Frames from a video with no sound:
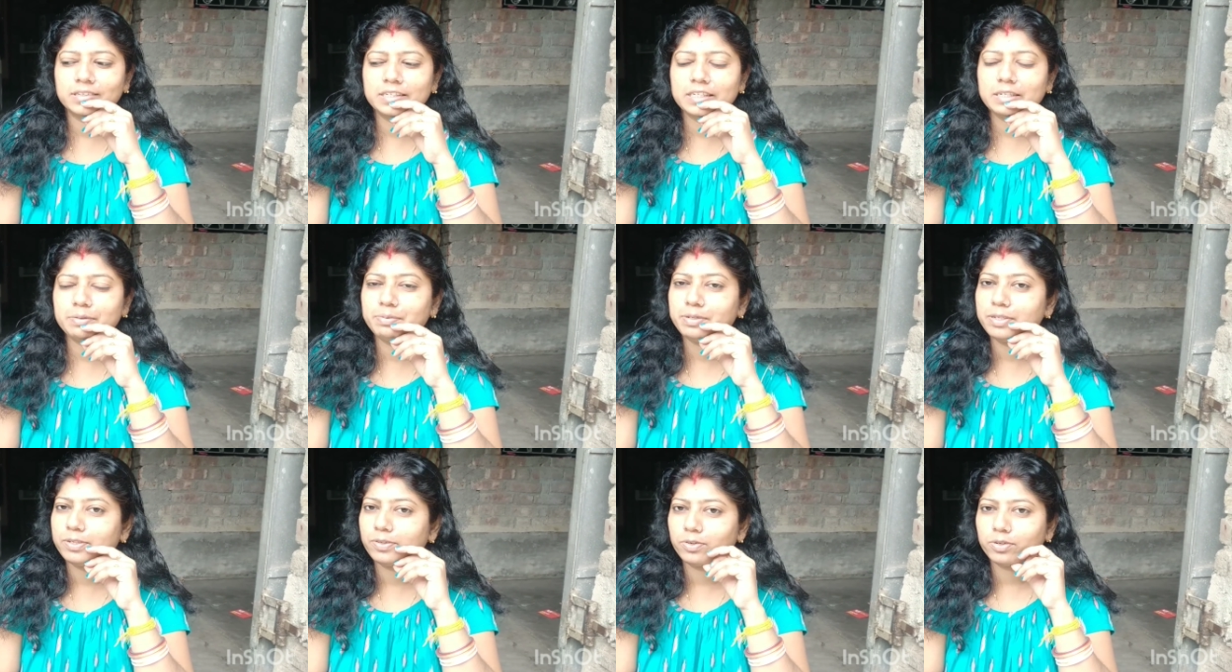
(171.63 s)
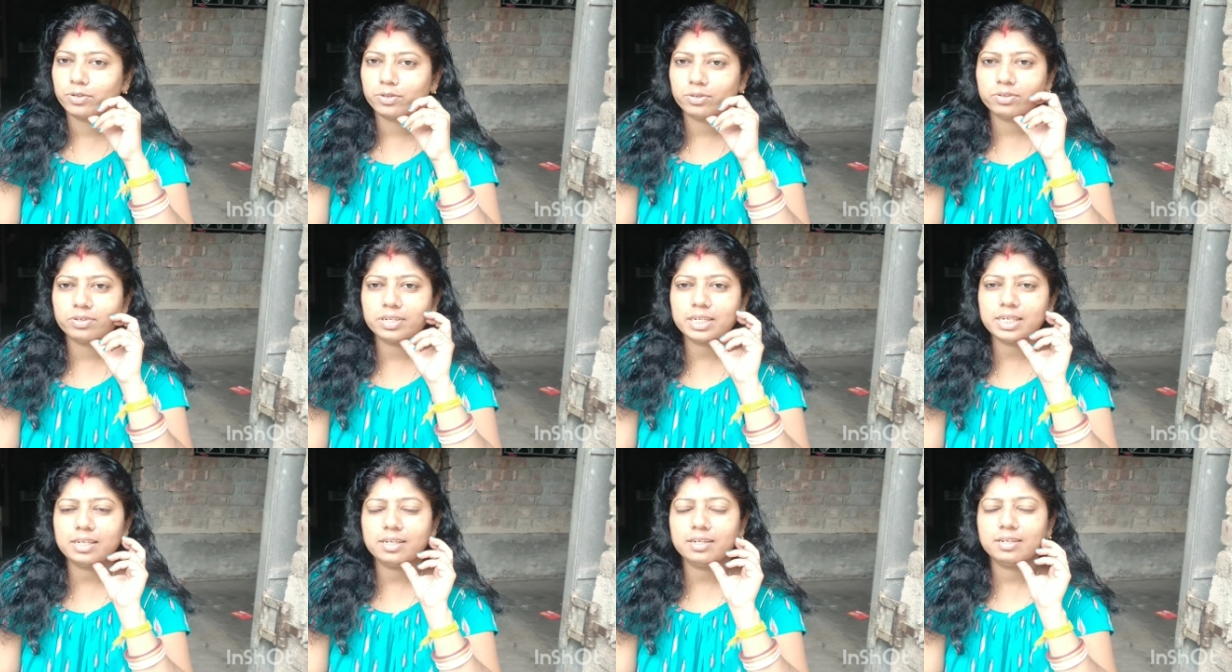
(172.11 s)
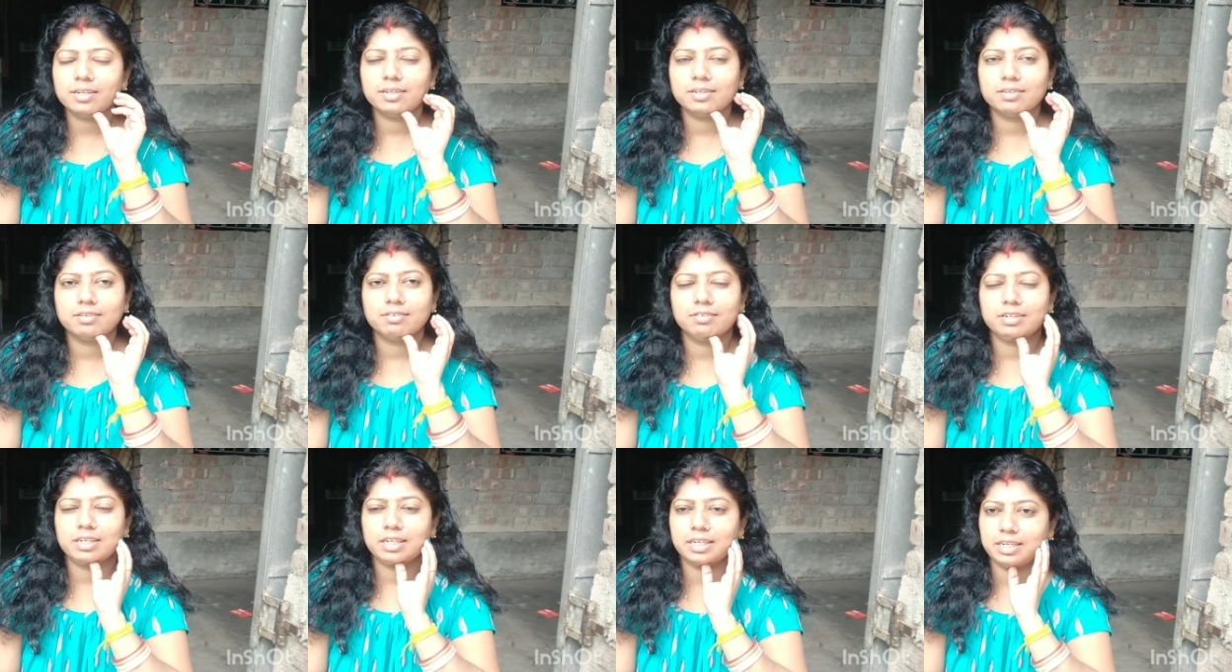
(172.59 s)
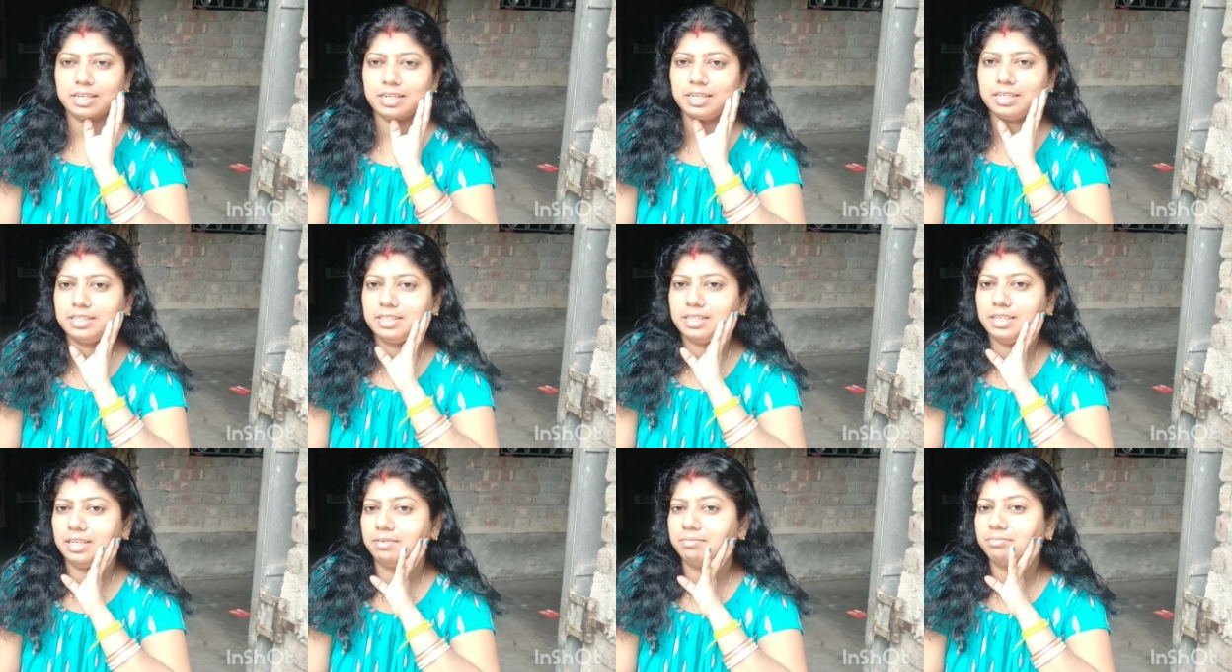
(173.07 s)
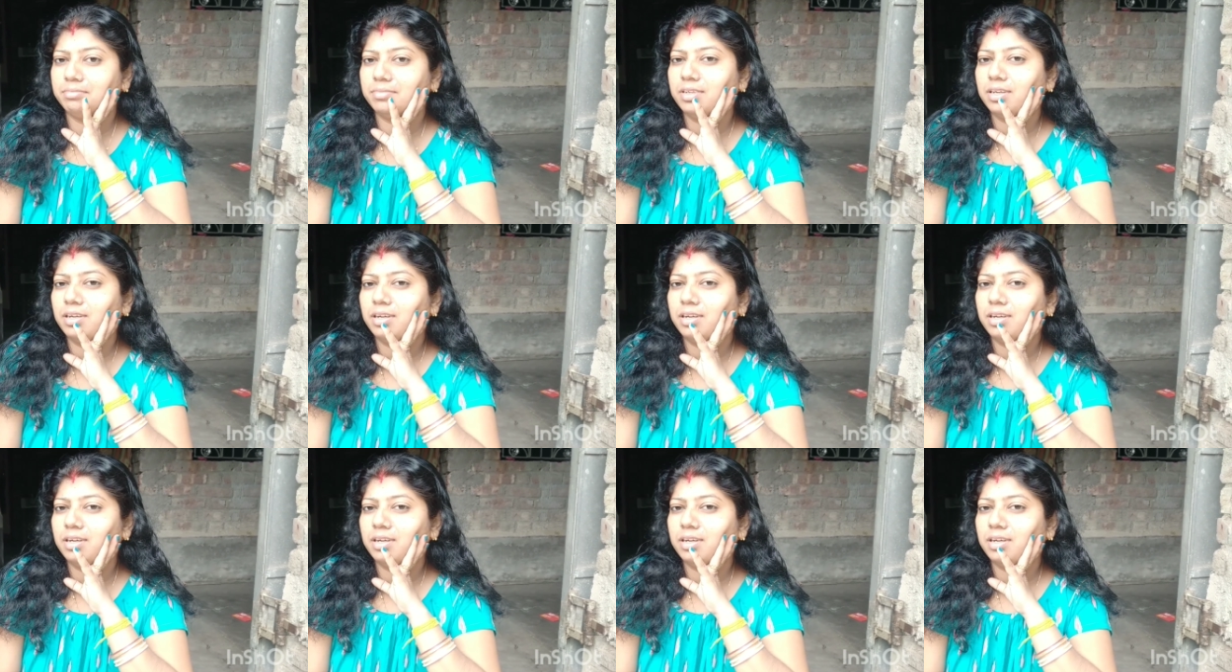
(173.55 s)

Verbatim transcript: টিফিন কোটো করে ওটা খেয়েছিলাম